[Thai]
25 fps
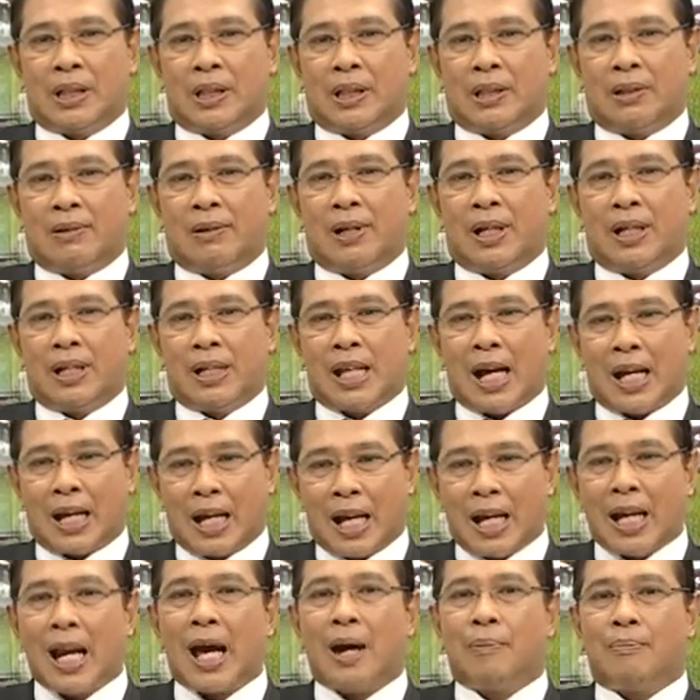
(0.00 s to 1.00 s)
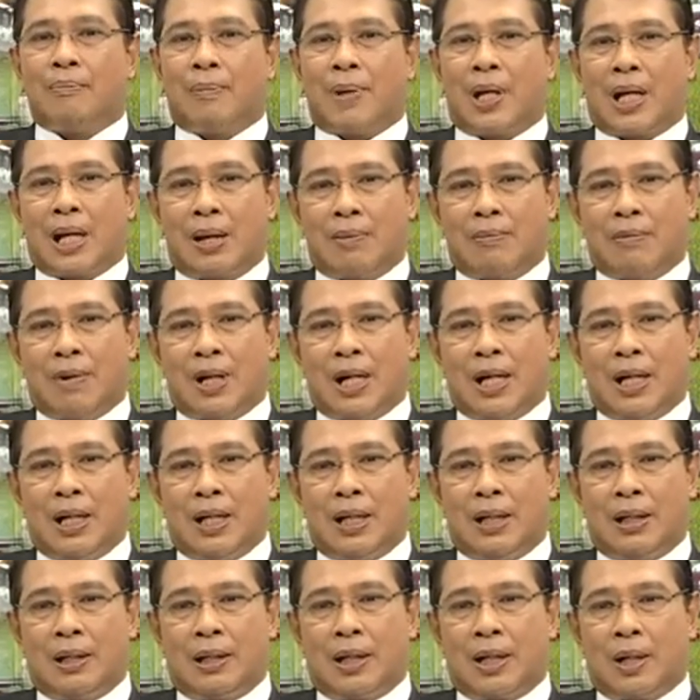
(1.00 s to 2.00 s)
แต่ว่ายังแนะนำนะครับว่า
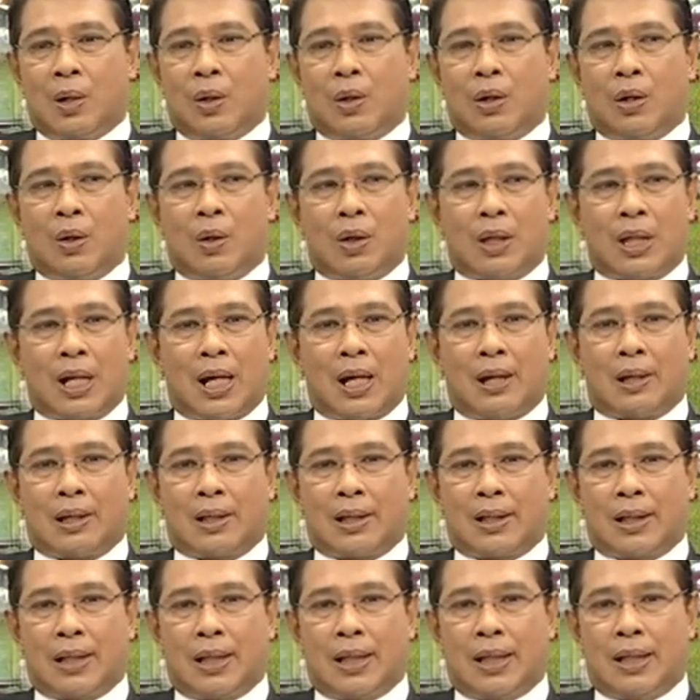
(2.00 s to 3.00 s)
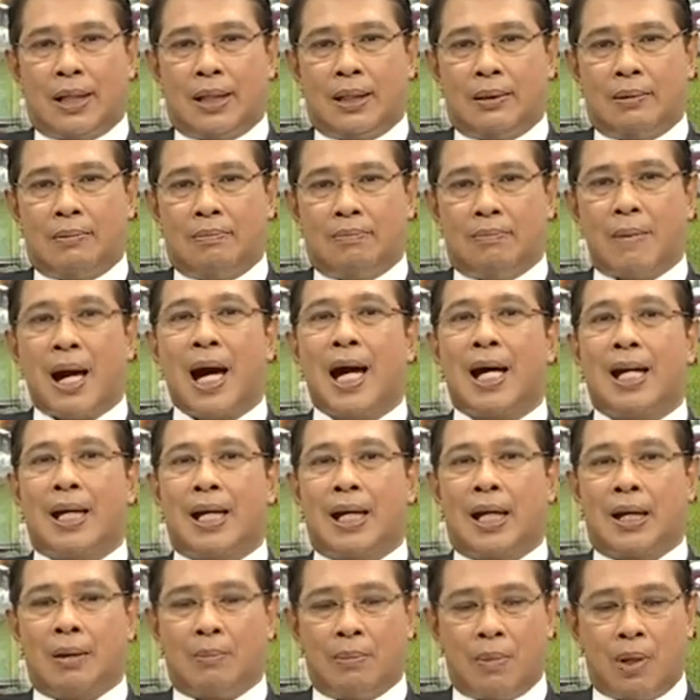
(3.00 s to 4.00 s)
ก่อนออกจากบ้าน
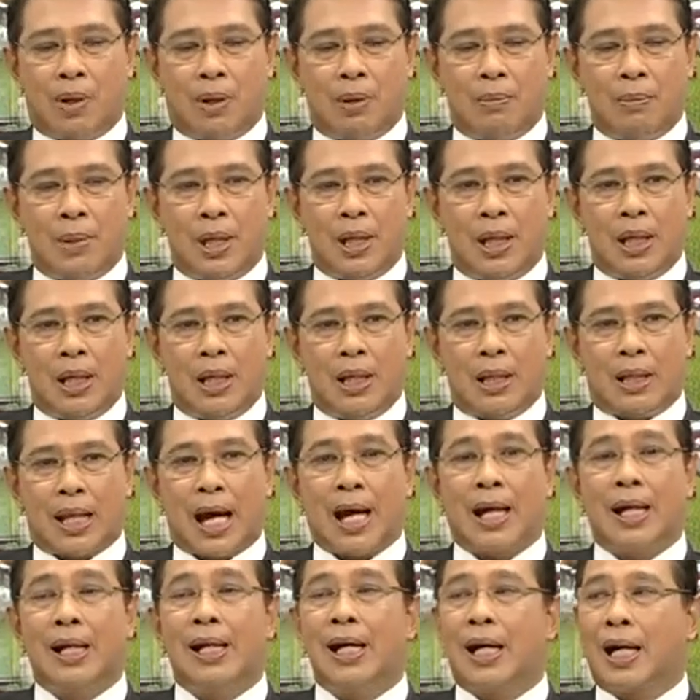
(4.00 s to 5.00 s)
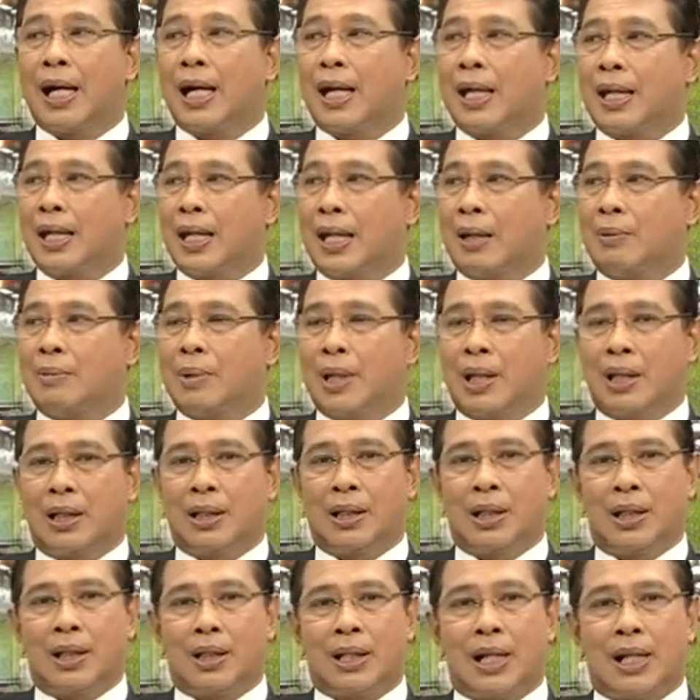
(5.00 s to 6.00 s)
นะครับเราก็มีทางเลือกให้นะครับอย่าง
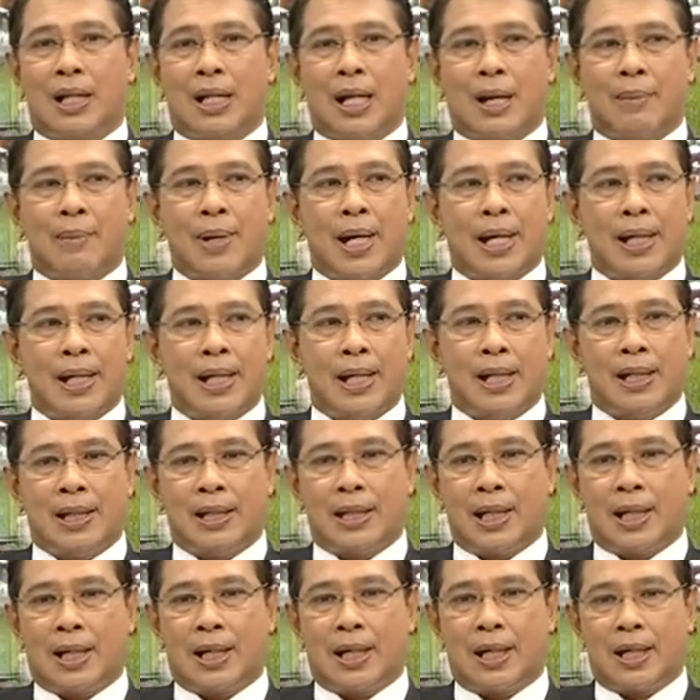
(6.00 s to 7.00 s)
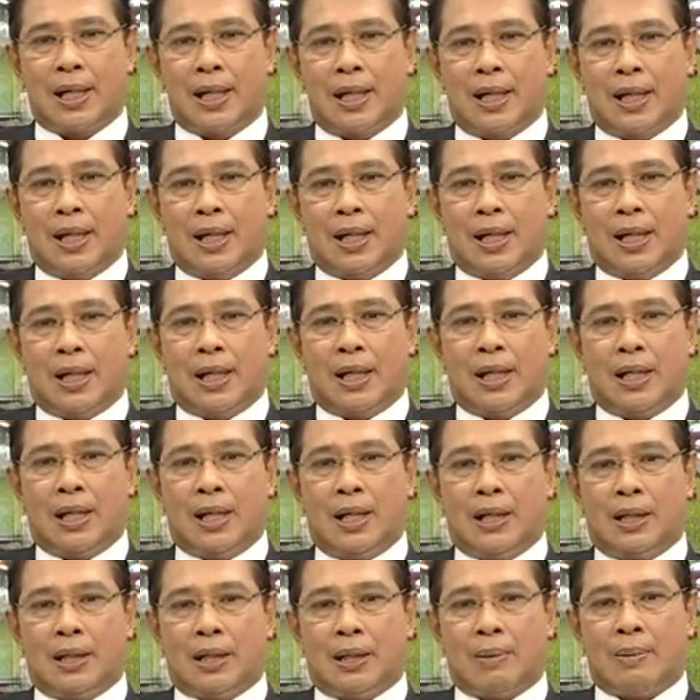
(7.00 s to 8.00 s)
ท่านสามารถที่จะเช็ค
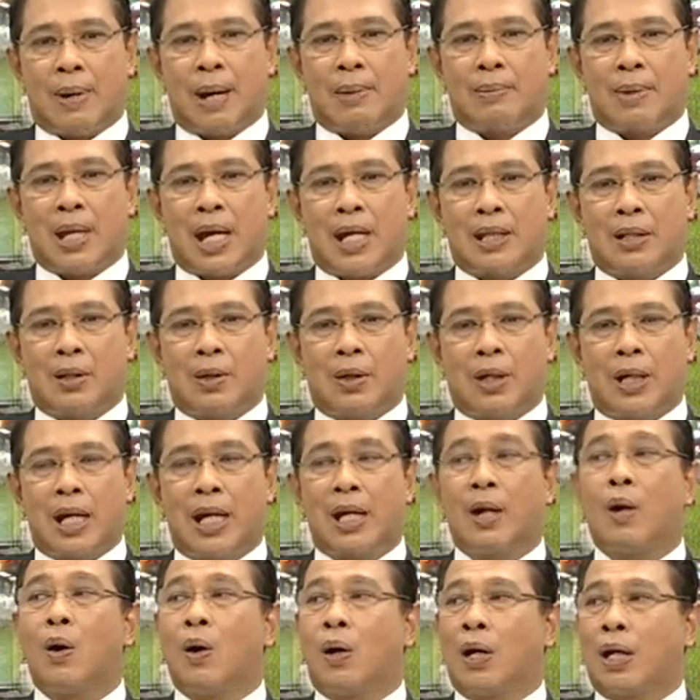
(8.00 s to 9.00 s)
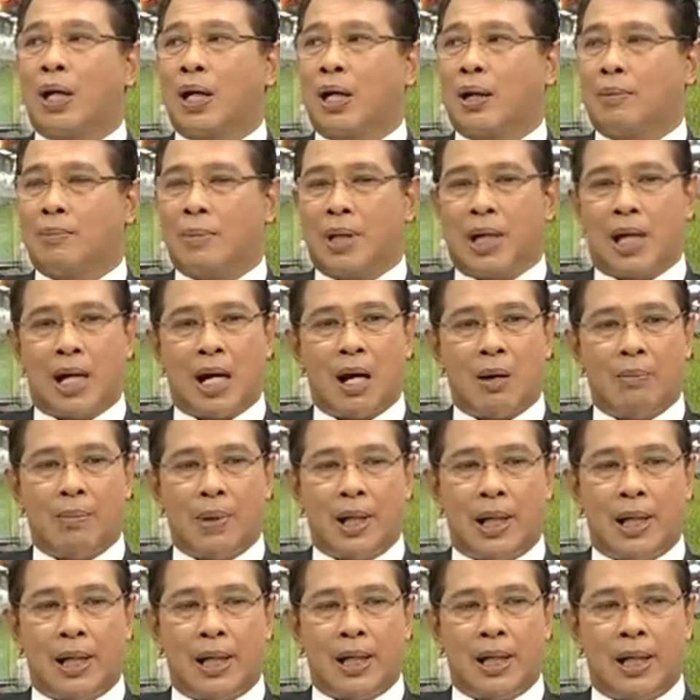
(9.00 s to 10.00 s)
สภาพจราจรได้ก่อนนะครับอย่างเข้าไป
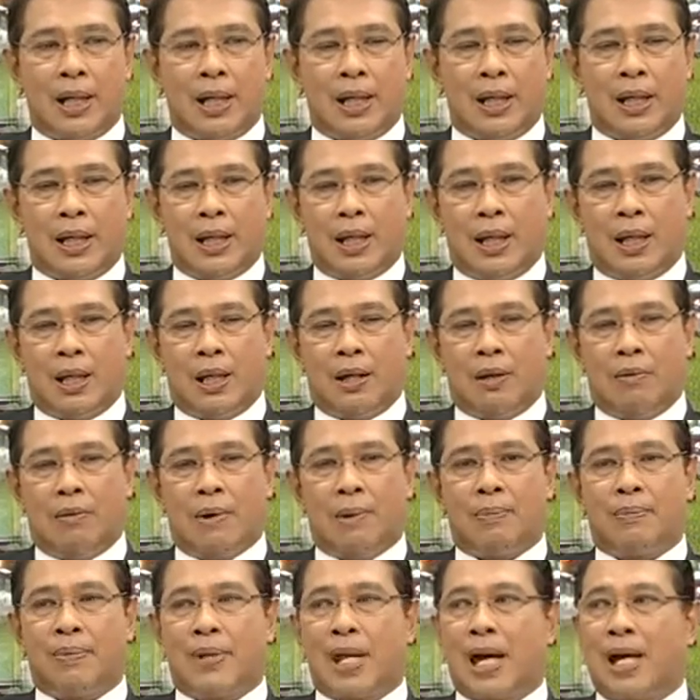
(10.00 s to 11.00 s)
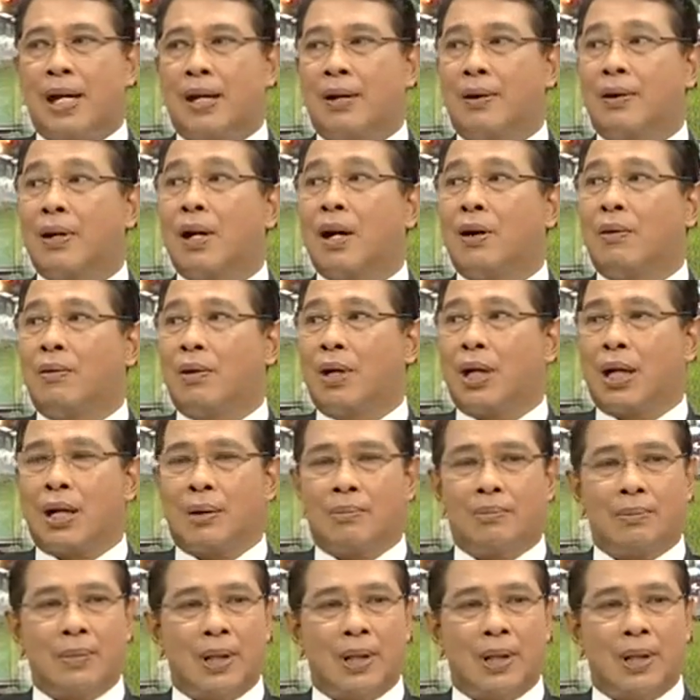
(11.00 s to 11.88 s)
ในเว็บไซต์ของเรานะครับ